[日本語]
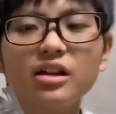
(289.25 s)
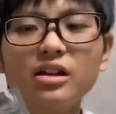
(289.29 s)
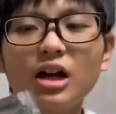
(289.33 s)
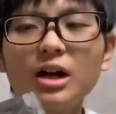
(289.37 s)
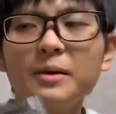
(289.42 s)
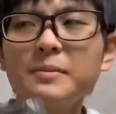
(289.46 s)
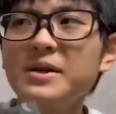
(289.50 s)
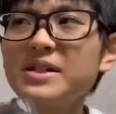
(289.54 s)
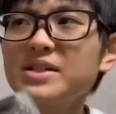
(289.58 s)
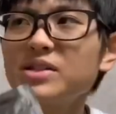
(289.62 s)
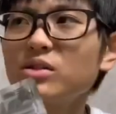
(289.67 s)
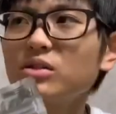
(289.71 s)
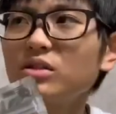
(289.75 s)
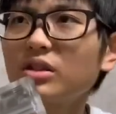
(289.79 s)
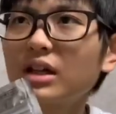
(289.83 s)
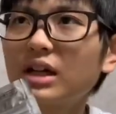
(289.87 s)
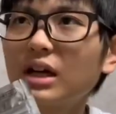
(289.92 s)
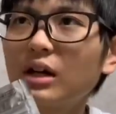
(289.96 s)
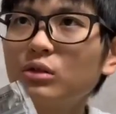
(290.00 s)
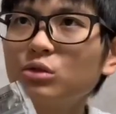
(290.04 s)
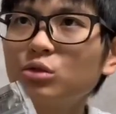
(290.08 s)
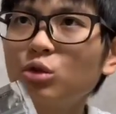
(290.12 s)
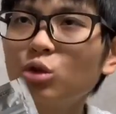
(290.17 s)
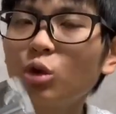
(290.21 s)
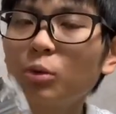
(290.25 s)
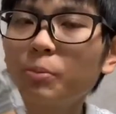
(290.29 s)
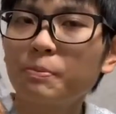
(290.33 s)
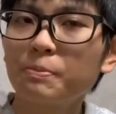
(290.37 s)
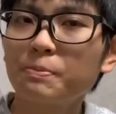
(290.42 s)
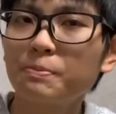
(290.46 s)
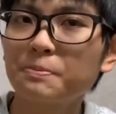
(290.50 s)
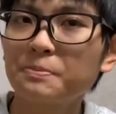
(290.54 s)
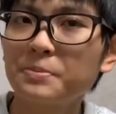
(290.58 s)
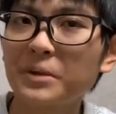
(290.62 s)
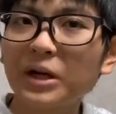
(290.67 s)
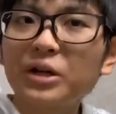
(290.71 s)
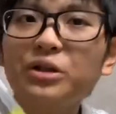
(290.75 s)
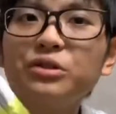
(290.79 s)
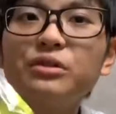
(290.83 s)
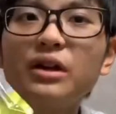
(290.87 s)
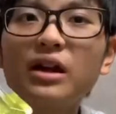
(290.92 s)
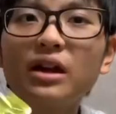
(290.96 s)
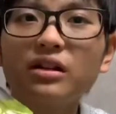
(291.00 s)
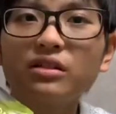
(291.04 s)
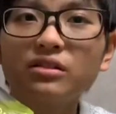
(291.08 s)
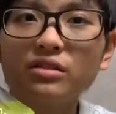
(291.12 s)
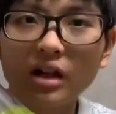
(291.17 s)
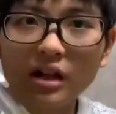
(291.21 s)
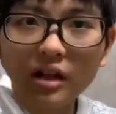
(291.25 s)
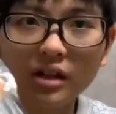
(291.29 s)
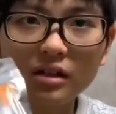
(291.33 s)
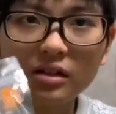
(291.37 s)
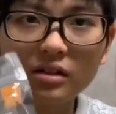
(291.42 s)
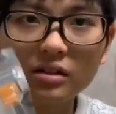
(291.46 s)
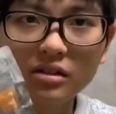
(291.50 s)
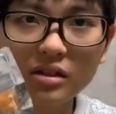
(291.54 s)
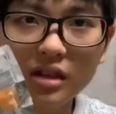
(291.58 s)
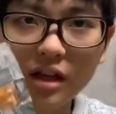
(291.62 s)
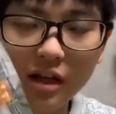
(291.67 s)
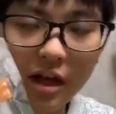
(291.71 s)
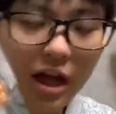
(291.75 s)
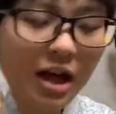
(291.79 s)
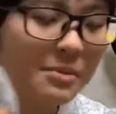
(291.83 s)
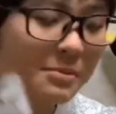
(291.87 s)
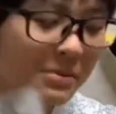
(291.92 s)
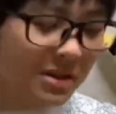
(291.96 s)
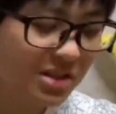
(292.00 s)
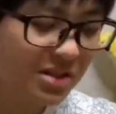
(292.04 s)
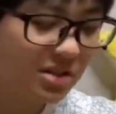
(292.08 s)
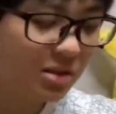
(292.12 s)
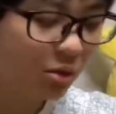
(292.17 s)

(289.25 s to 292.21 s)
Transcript: アマゾンで買うと600 600円ぐらいで買えます。